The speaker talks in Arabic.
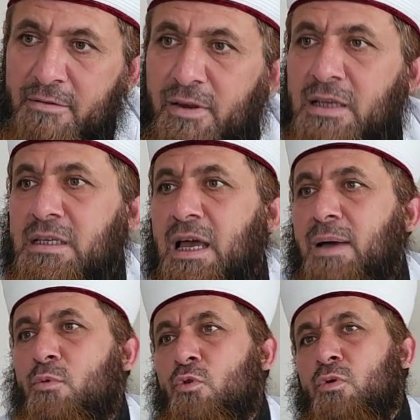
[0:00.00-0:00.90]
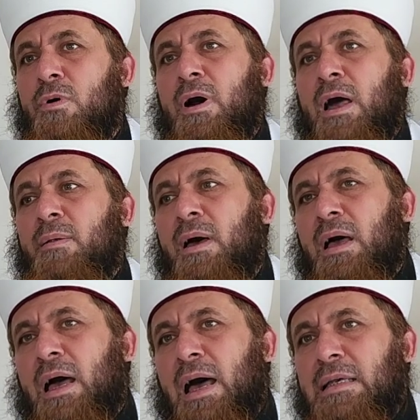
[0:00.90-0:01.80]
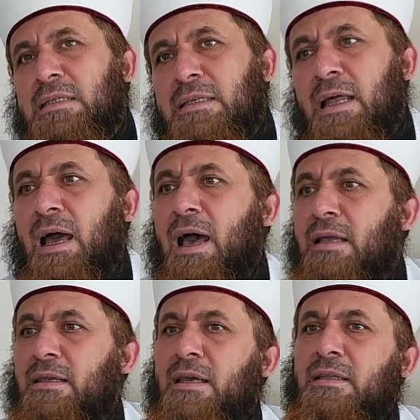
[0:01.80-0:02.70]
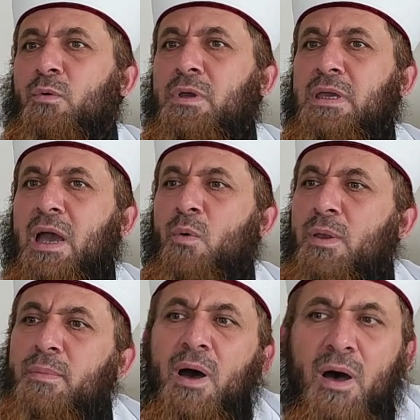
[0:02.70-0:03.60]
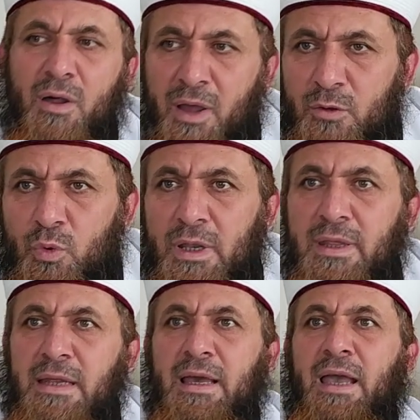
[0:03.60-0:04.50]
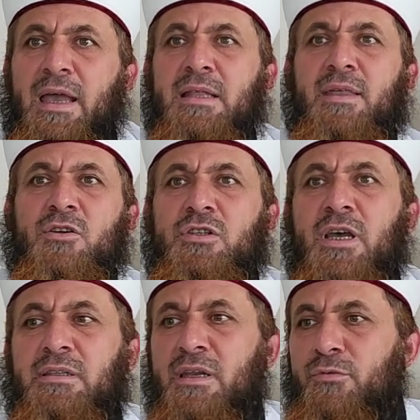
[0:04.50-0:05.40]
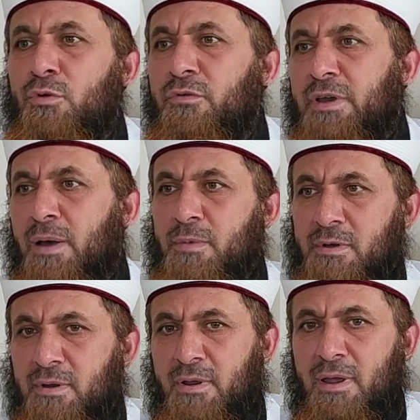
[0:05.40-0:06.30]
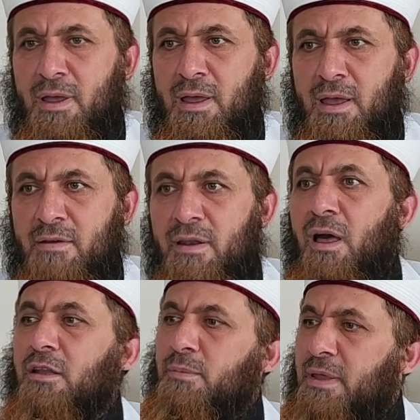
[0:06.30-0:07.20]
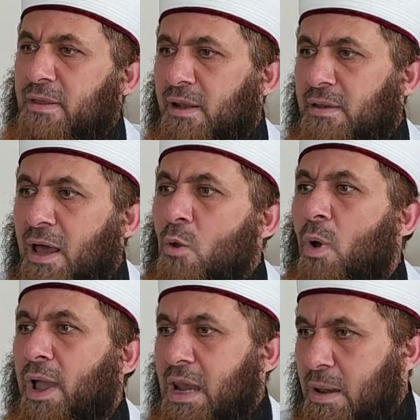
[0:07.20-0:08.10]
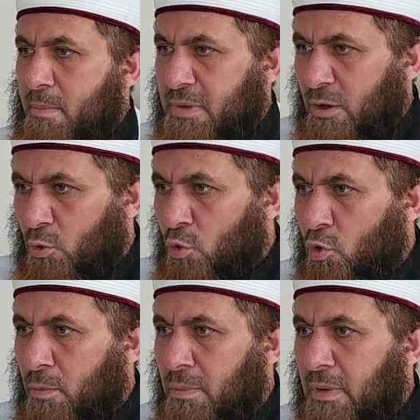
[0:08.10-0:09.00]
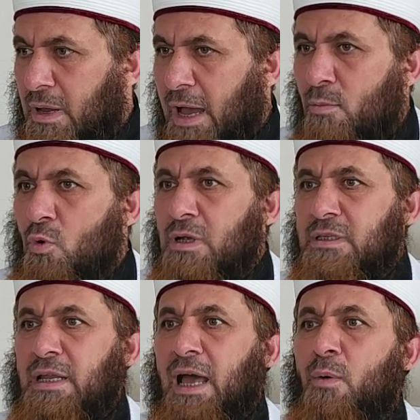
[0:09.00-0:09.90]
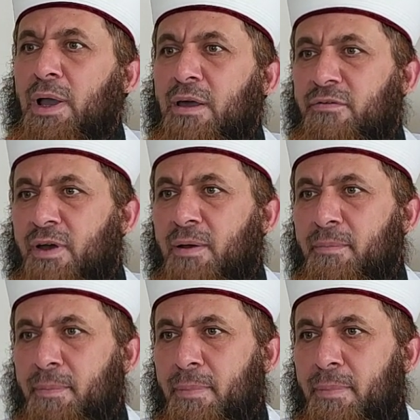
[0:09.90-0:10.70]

فأصحاب الصناعات اليدوية والمهارات ولذلك أحيانا تجد يختلفون في أمر في الخط مثلا هل هو علم من العلوم أم هو صنعة وحرفة